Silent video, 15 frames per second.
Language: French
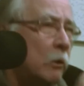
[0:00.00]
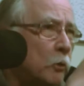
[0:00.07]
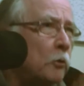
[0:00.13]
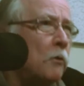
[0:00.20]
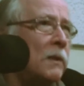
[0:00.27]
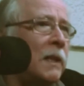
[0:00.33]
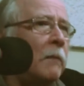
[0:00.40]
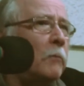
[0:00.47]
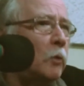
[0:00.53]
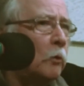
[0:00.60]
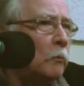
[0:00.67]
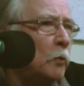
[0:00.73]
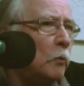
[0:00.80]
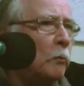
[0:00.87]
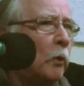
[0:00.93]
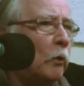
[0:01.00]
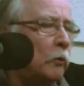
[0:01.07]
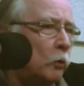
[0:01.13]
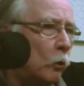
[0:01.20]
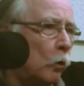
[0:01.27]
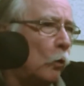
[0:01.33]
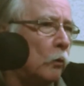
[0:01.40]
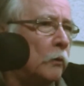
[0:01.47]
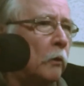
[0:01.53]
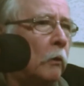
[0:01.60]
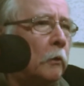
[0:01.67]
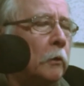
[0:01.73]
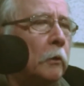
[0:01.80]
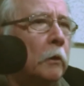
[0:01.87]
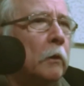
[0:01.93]
C'est le deuxième tome du de
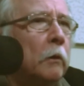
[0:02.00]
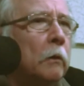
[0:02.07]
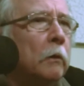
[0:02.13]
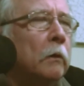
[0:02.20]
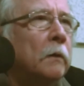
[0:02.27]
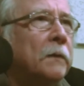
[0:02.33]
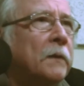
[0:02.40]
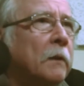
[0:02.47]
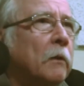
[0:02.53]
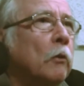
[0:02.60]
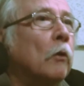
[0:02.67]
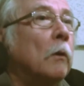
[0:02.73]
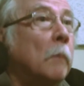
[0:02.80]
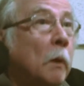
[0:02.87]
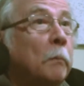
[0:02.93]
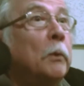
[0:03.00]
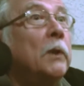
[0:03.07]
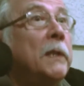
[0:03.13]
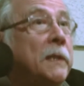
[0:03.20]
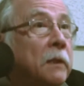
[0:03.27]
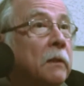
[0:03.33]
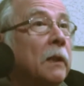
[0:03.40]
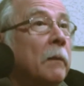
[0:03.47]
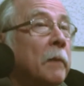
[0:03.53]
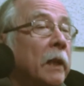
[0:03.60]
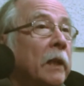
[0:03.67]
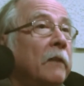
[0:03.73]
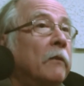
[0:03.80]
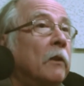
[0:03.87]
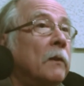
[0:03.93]
l'autre, de le roman policier en du
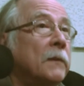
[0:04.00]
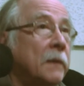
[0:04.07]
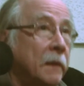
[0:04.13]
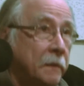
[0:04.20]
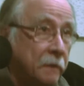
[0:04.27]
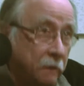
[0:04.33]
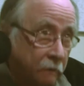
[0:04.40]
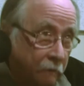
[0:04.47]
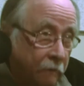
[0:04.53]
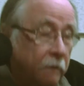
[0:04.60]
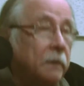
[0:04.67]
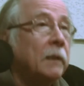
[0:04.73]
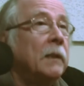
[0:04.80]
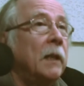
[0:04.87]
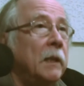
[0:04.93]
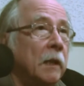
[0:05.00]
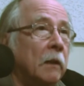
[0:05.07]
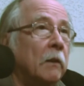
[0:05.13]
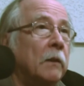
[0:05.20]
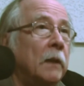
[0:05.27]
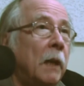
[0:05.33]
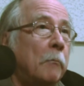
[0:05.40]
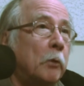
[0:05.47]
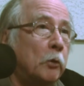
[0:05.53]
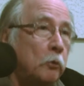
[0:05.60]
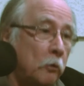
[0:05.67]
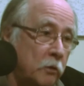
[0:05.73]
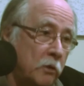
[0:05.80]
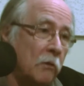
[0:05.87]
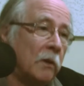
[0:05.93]
roman française. Ah, c'est-à-dire la
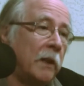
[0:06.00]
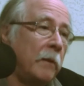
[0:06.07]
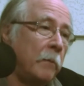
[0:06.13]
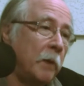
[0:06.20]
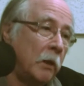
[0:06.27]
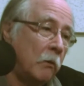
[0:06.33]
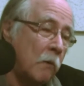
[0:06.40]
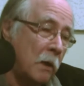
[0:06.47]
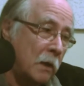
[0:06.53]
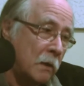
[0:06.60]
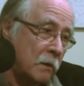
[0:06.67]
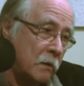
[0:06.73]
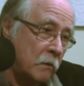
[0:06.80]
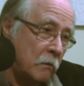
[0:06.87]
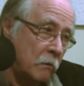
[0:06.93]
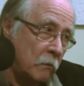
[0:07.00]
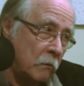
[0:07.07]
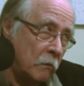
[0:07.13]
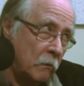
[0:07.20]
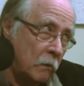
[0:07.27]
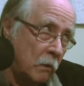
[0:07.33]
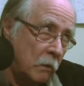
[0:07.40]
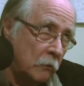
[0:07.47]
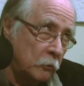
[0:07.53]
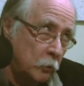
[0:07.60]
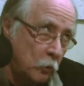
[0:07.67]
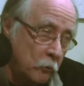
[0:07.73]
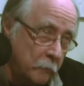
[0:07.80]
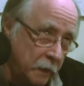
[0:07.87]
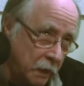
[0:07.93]
production québécoise de l'an
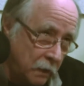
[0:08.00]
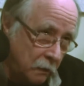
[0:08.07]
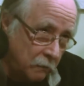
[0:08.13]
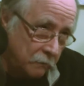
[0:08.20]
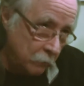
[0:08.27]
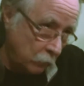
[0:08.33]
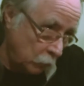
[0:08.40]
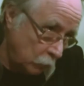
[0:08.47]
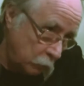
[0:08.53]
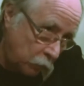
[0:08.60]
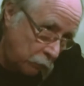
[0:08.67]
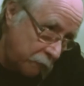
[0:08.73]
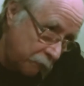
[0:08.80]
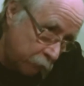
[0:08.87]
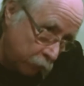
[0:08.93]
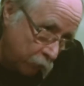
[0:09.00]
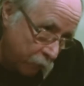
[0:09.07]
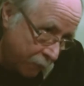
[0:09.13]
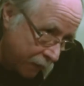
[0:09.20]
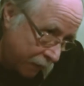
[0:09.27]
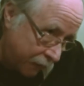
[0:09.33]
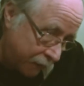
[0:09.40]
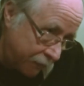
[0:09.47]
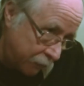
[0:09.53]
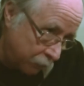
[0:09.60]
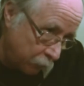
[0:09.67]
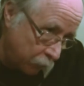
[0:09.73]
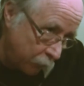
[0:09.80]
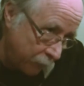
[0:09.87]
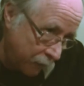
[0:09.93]
2000. Le, premier volume s'arrêtait
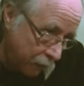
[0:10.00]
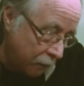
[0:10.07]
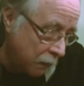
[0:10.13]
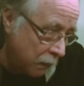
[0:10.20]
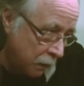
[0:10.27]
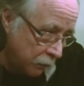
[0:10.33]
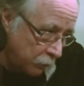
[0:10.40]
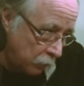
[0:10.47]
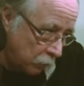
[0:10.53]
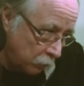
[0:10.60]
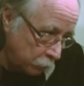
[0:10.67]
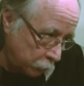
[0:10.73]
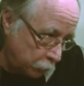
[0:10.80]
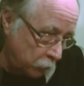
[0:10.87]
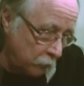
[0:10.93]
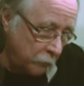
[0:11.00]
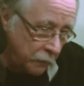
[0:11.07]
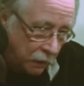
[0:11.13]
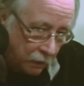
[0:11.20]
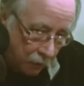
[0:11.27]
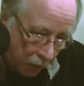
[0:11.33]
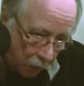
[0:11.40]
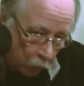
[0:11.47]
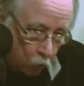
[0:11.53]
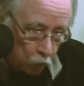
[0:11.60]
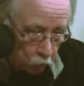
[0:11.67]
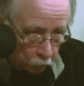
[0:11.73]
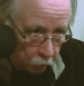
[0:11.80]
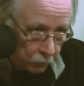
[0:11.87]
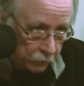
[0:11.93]
en 2000. 2000. Donc de 2000 à
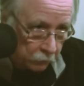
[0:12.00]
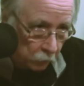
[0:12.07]
aujourd'hui.